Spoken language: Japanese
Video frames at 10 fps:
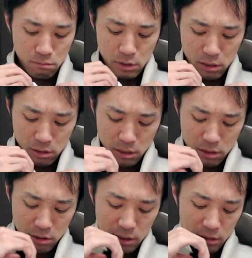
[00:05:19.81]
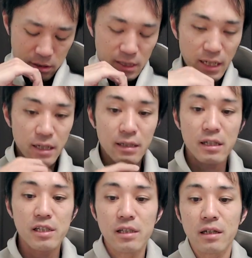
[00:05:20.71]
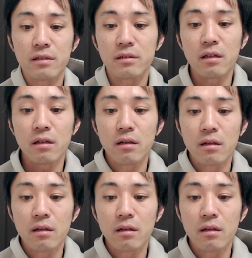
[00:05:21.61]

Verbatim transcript: まあ、使い方次第ですね。